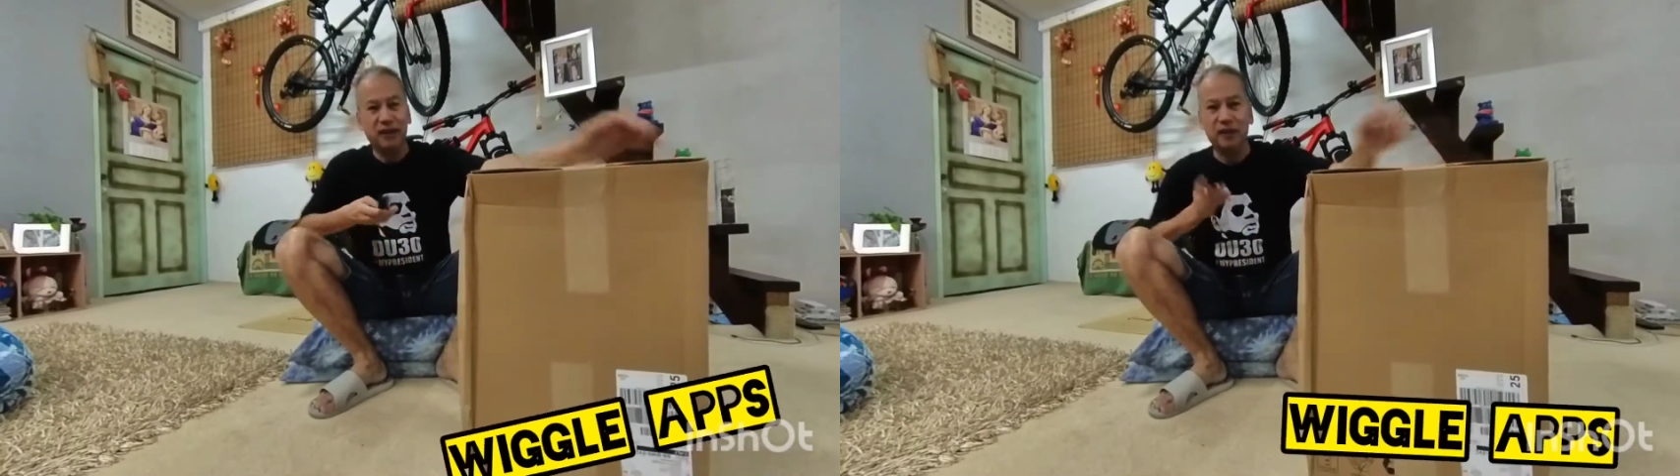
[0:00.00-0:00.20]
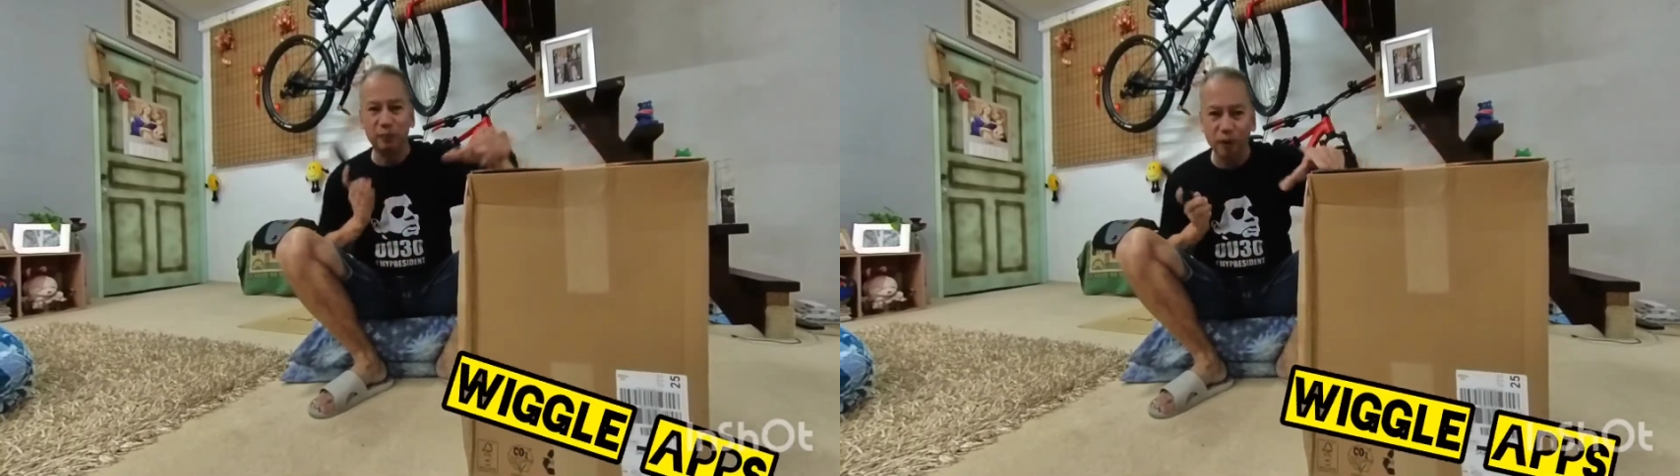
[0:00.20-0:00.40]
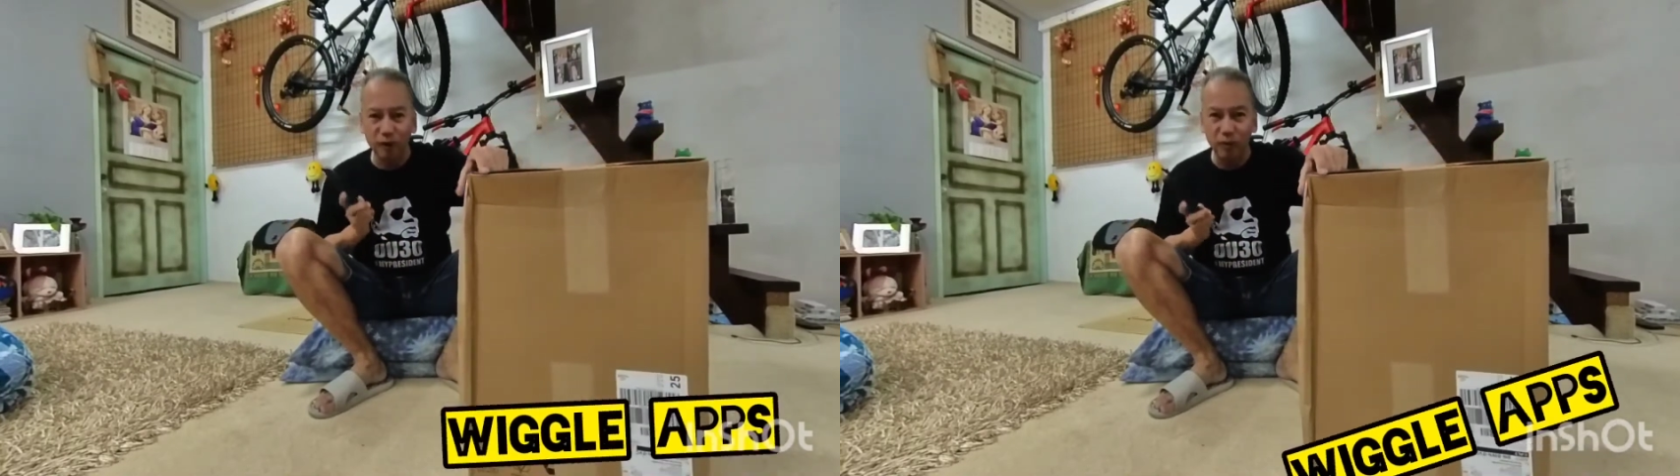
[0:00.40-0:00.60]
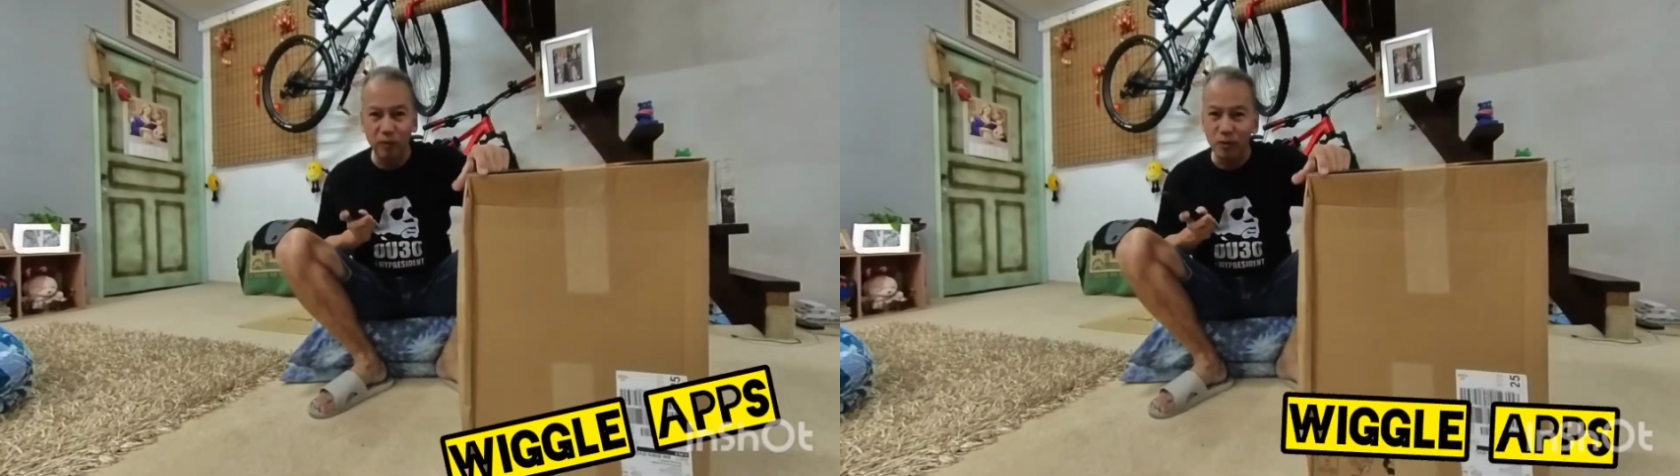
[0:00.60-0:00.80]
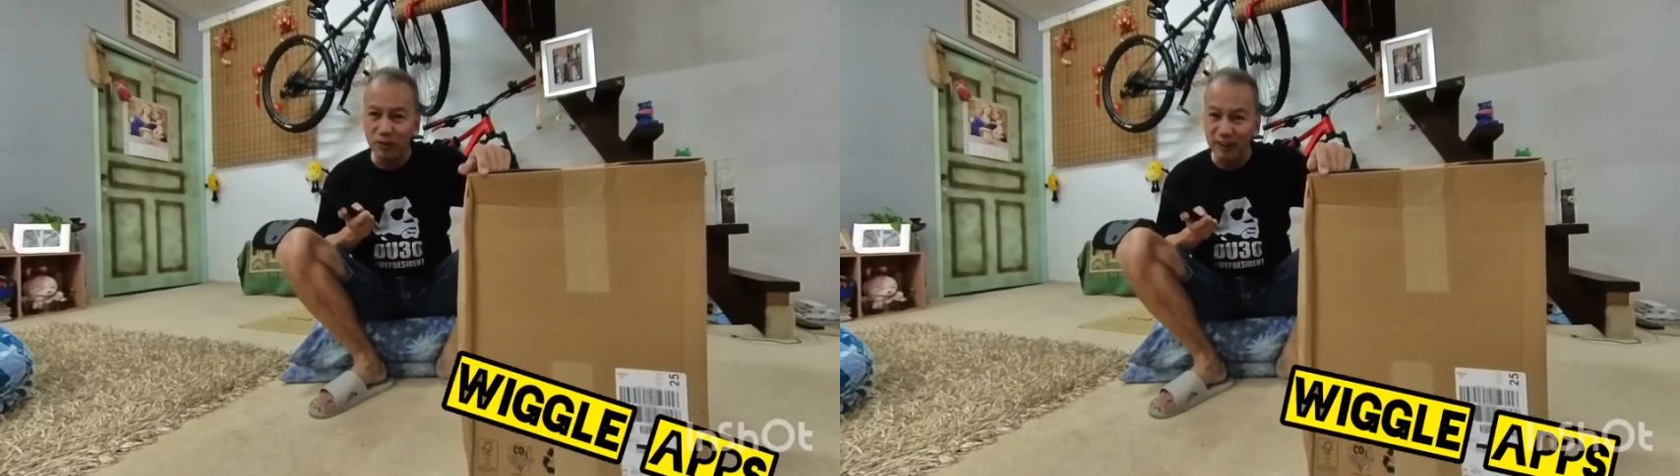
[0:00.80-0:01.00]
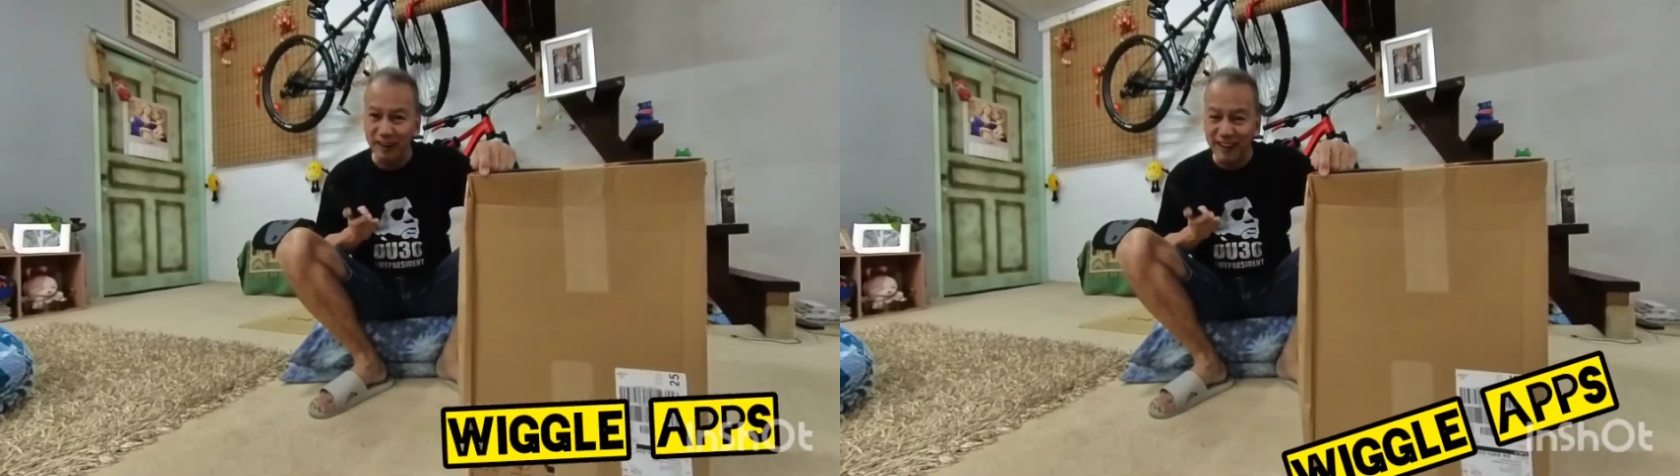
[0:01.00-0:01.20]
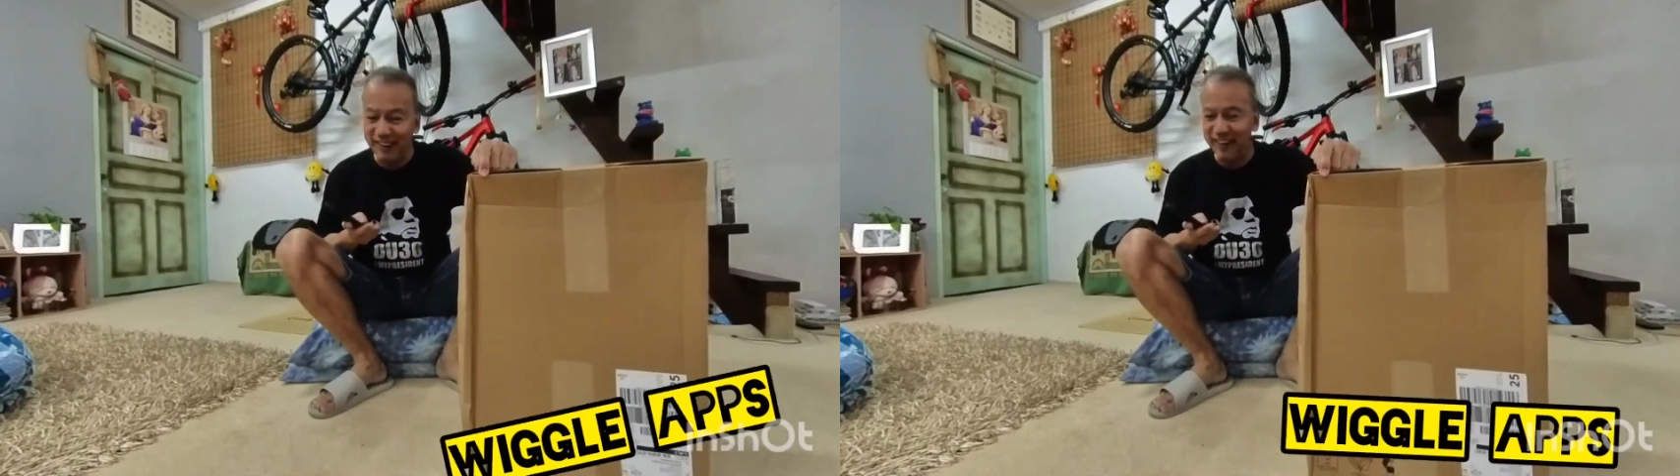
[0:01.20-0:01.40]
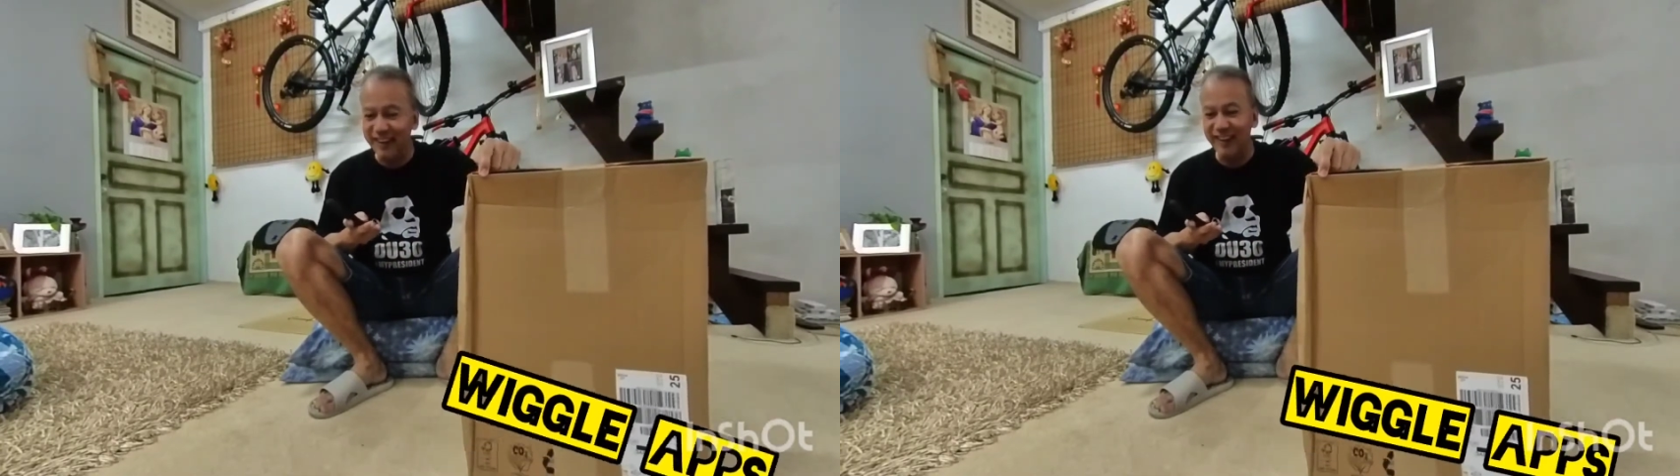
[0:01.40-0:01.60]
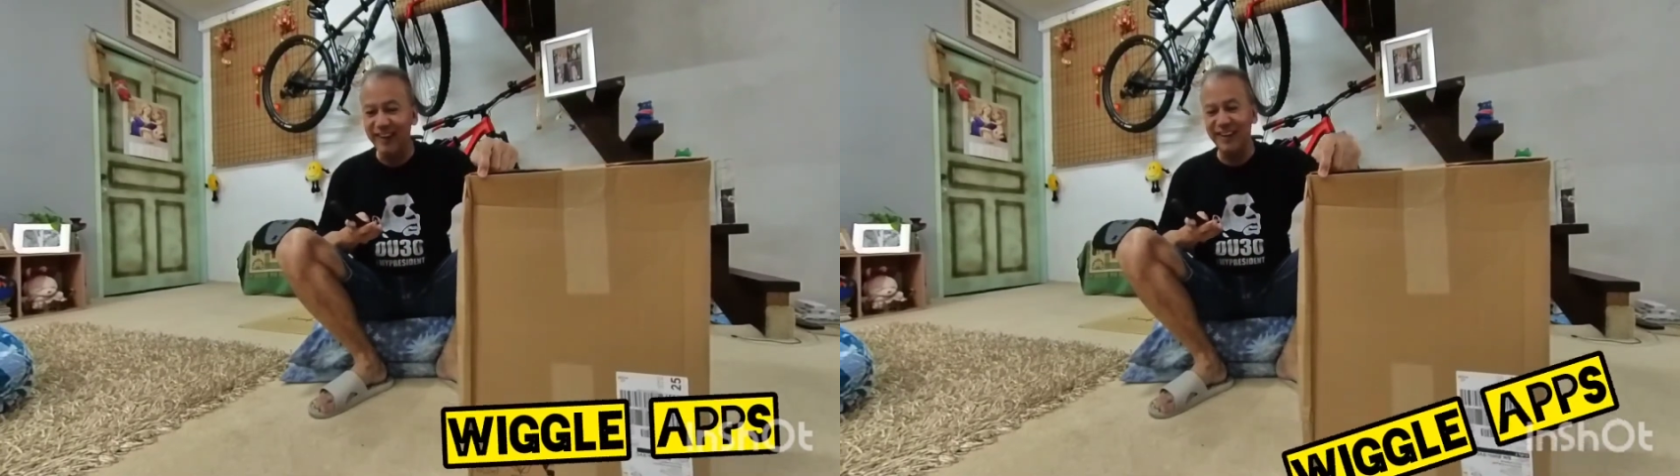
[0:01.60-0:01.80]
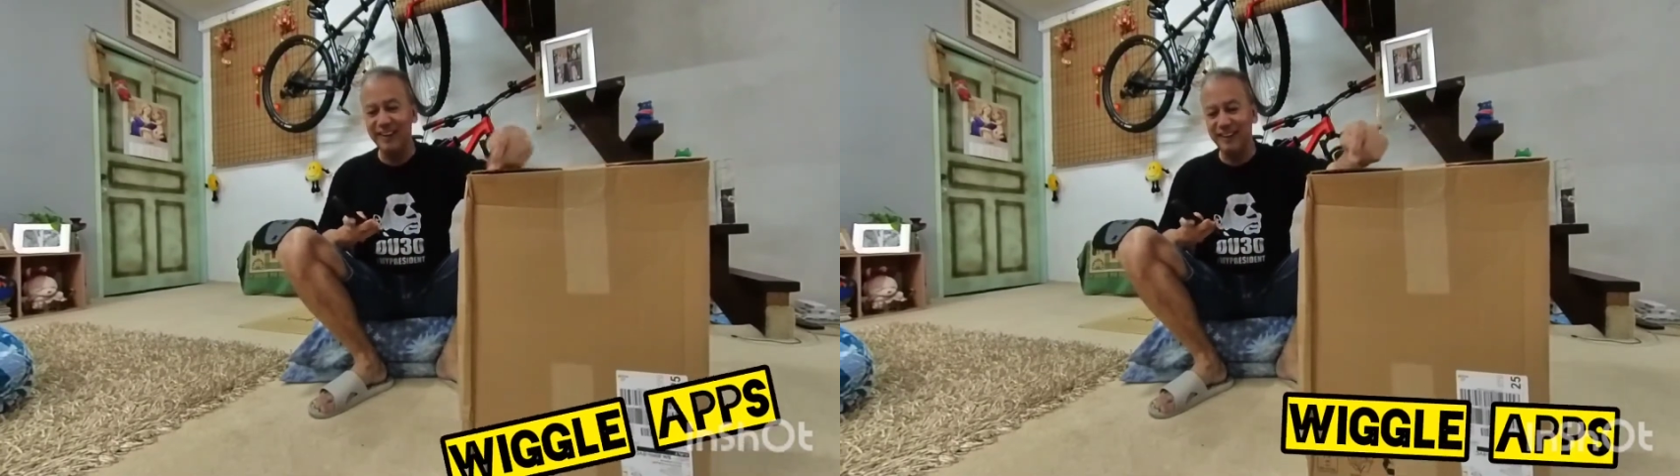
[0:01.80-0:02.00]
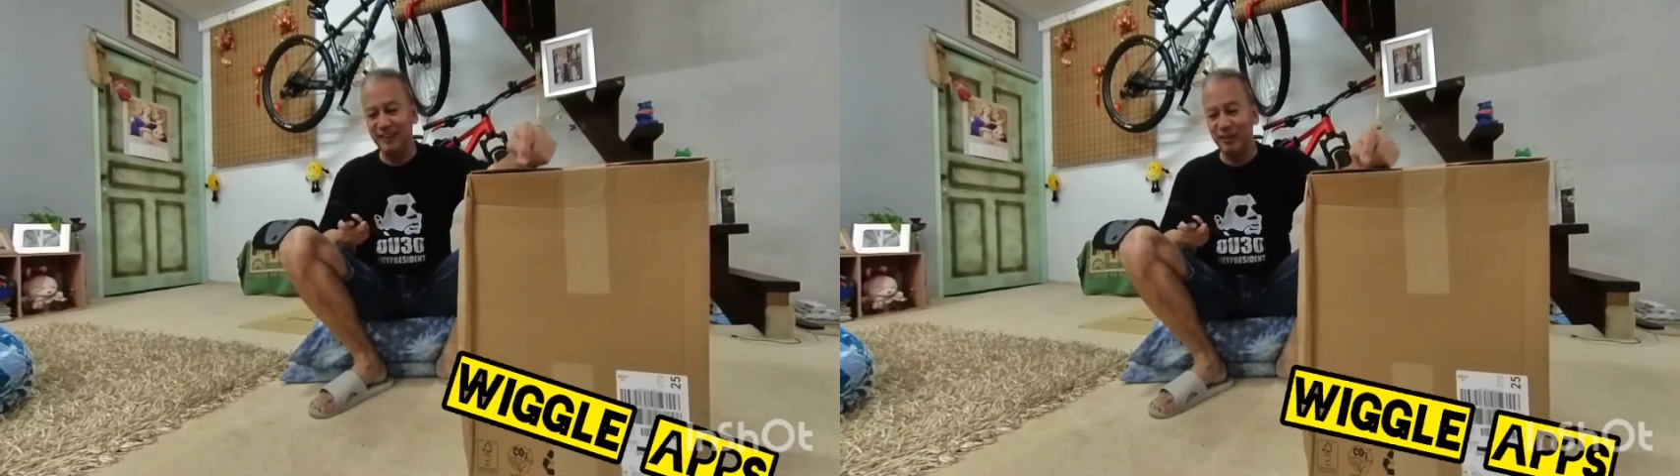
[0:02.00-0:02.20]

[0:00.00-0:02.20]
Ito po, bubuksan na natin